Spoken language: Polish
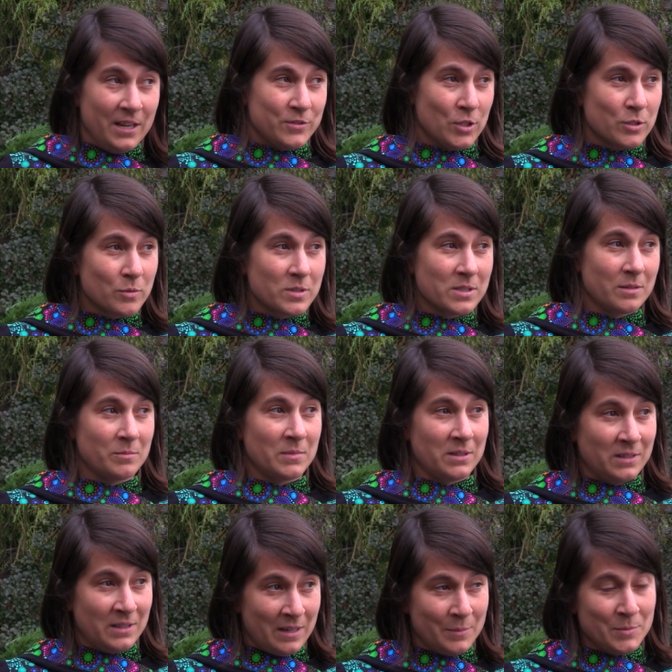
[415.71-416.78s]
W związku z tym
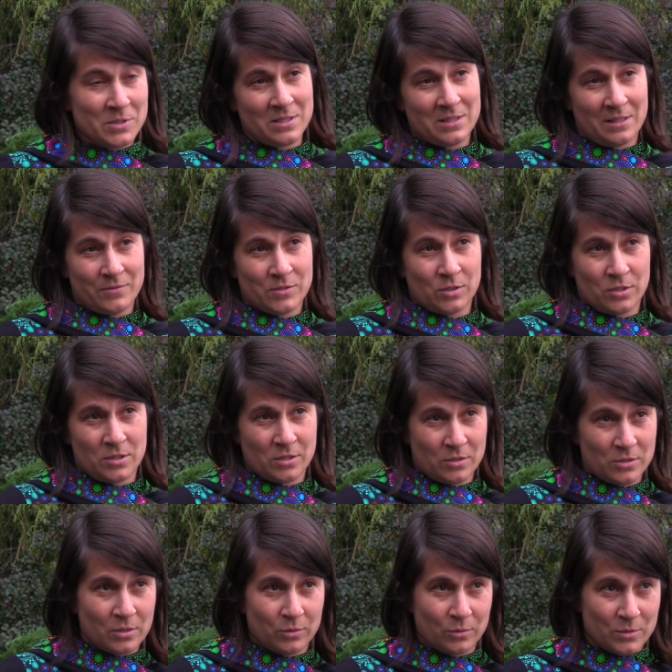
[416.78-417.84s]
ja pozostaję w zgodzie z
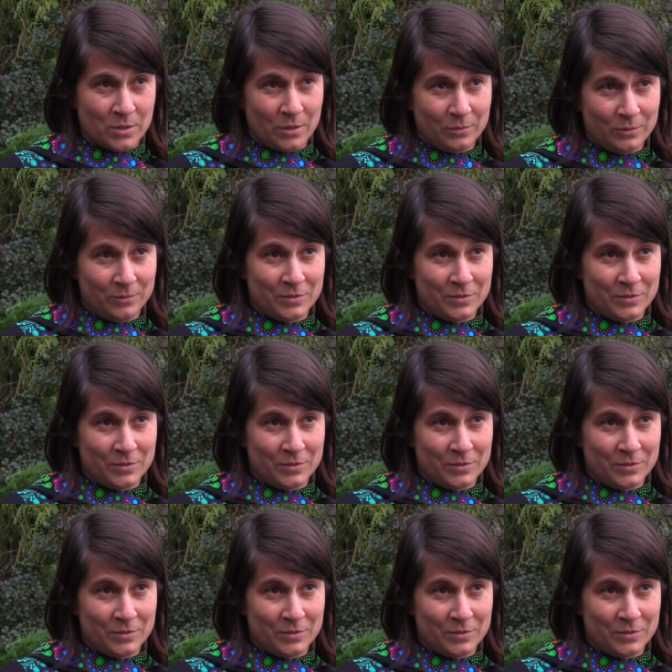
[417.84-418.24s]
konstytucją